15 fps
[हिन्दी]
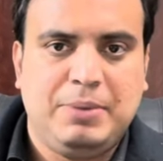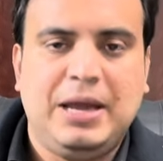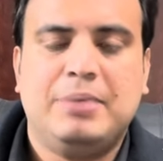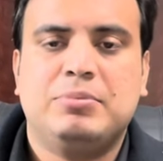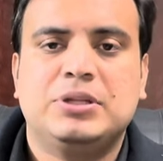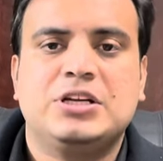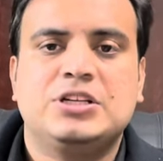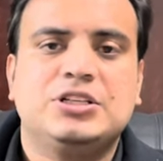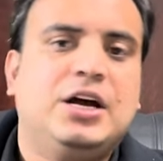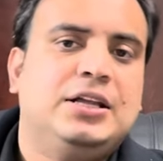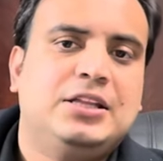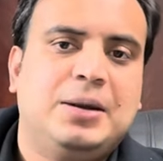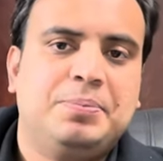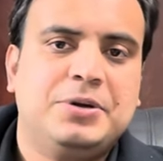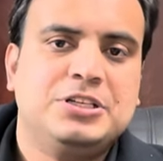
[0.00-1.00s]
मैं
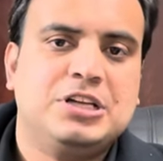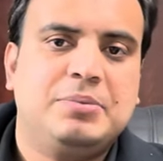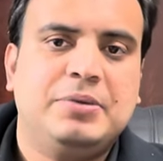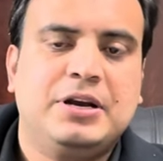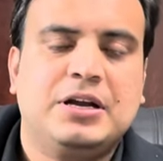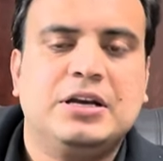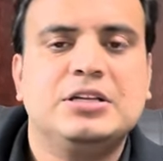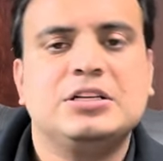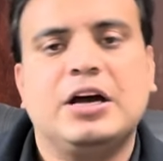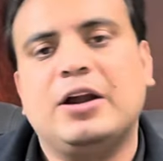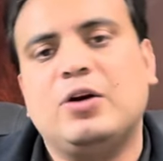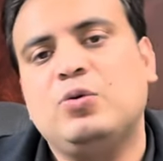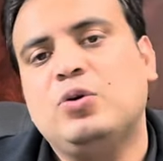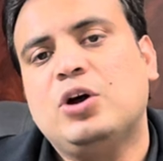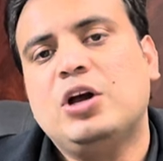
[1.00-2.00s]
मंदरजात आपके सामने रखने जा
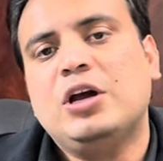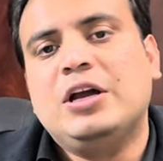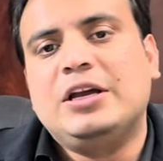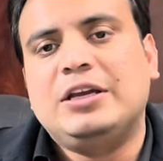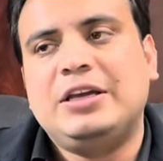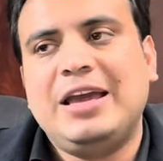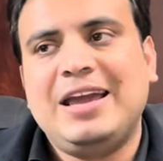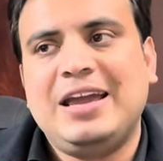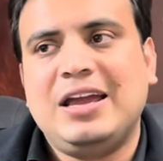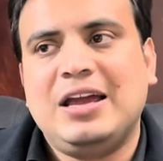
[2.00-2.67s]
रहा हूँ ये